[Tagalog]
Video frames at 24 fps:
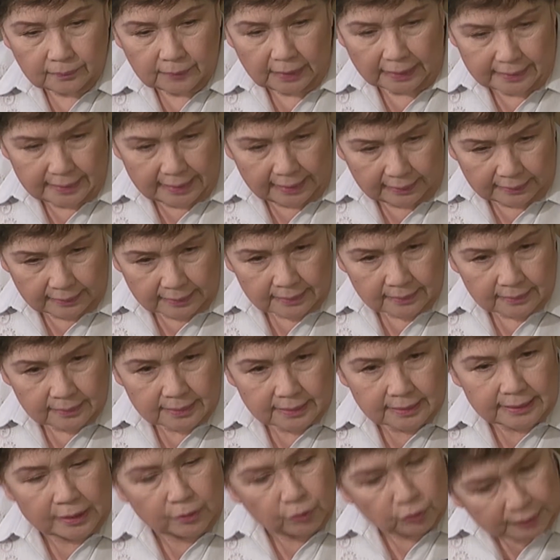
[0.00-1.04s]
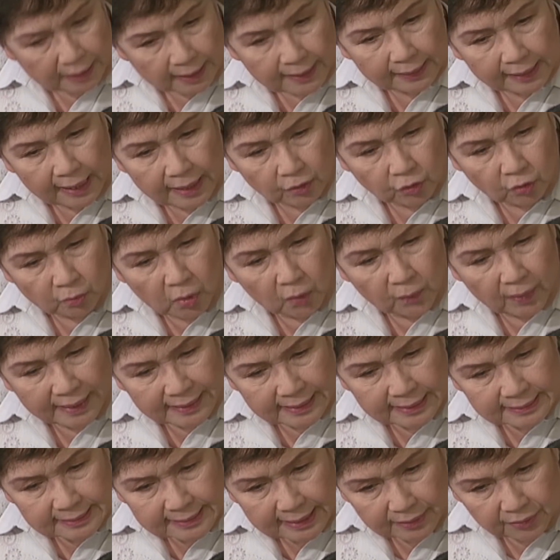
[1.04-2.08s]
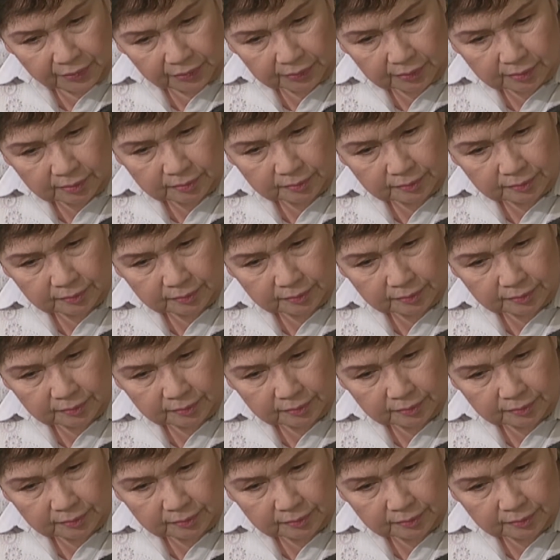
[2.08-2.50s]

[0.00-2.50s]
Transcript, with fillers: Daniel, sino talaga ang gumawa niya sa'yo?